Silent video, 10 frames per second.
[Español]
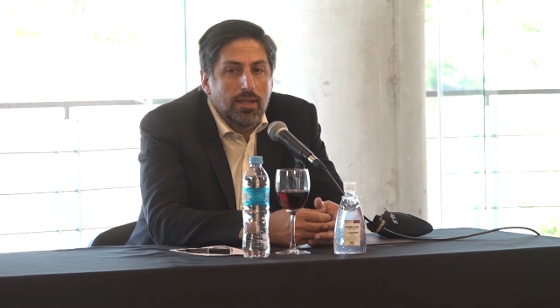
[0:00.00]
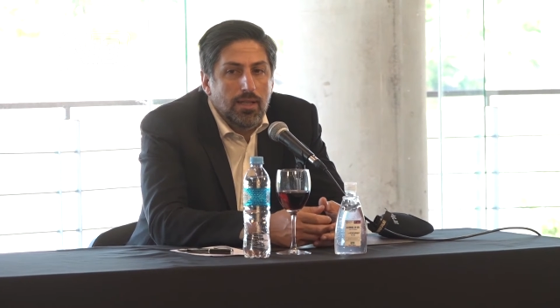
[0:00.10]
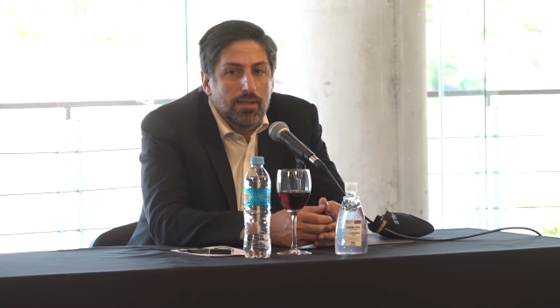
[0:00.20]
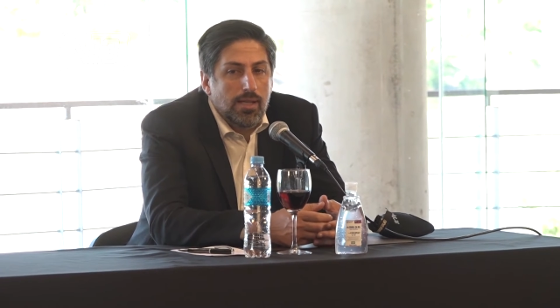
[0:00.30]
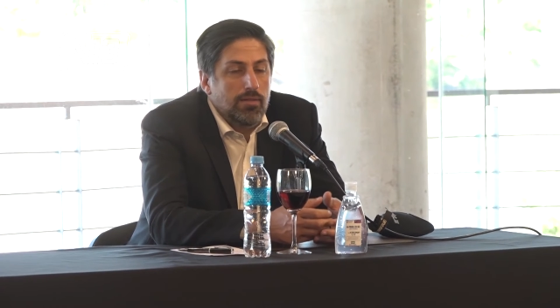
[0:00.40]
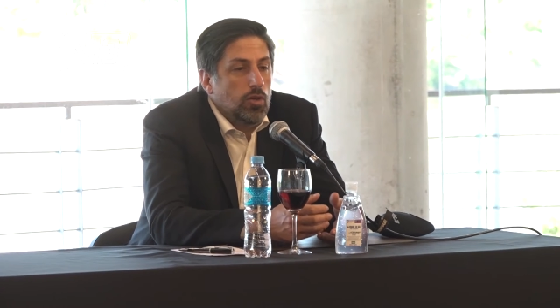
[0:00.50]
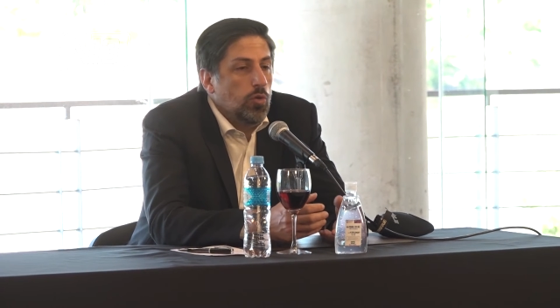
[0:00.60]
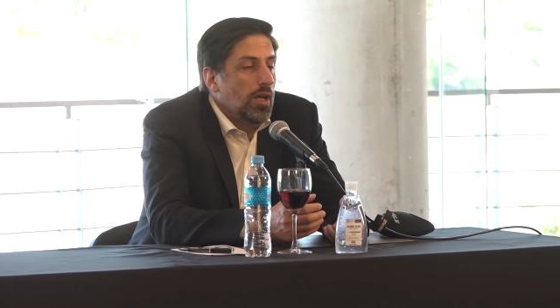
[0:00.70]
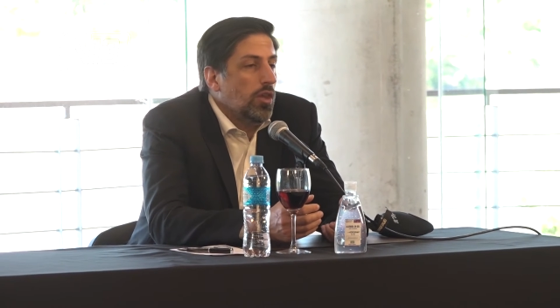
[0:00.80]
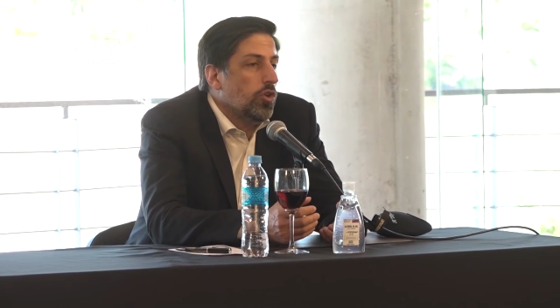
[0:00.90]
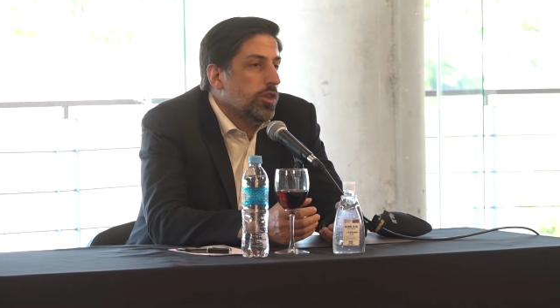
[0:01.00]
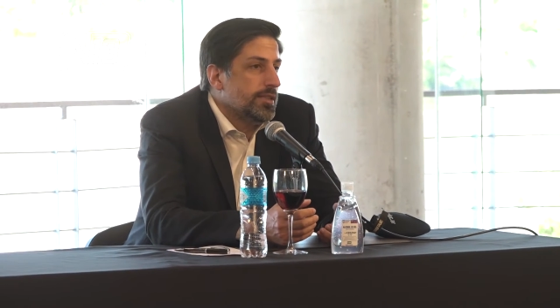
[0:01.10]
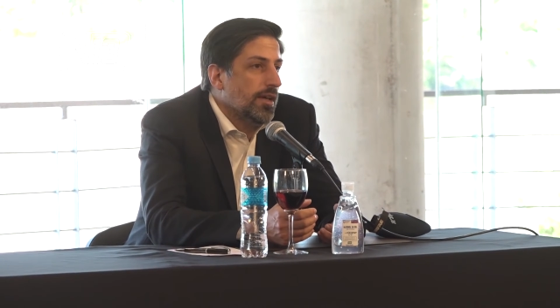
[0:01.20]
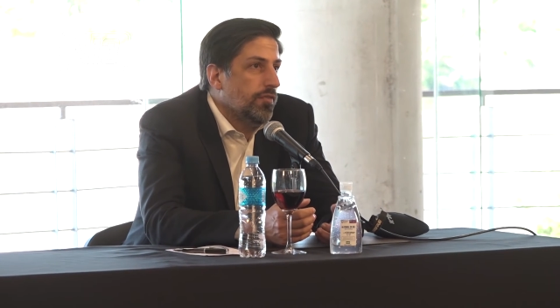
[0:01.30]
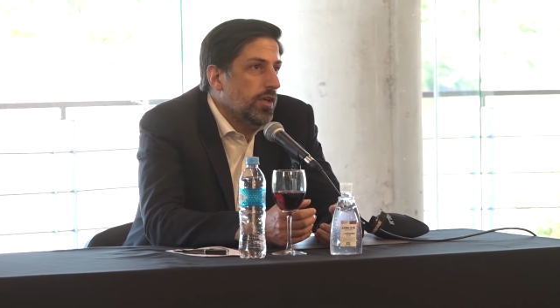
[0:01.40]
y se vincula a dos
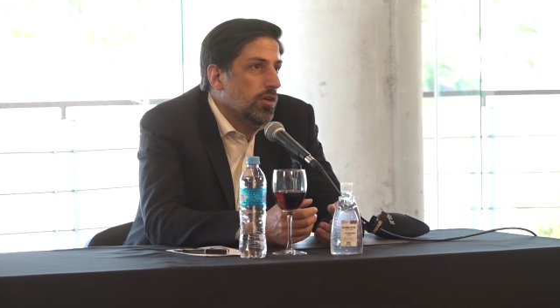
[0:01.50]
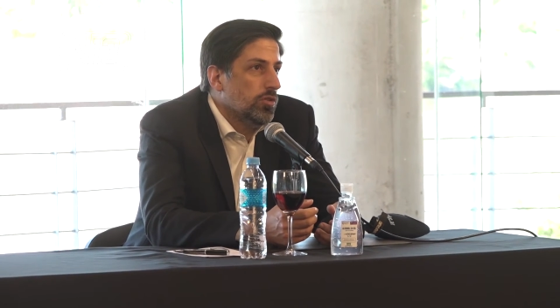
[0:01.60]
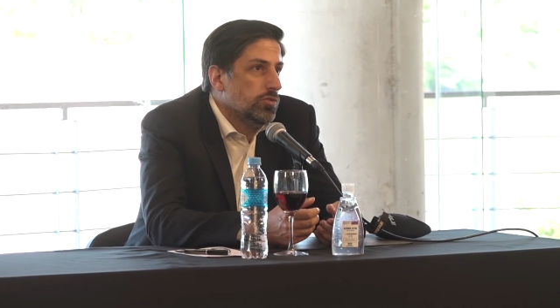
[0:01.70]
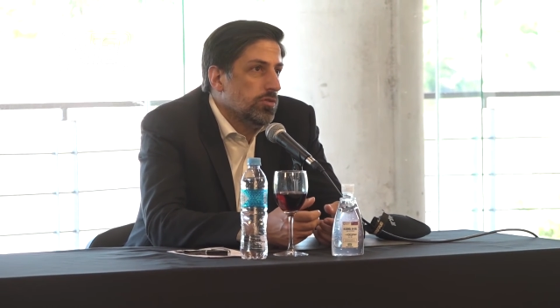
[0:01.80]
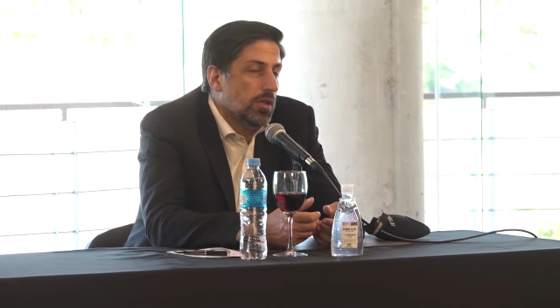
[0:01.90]
desafíos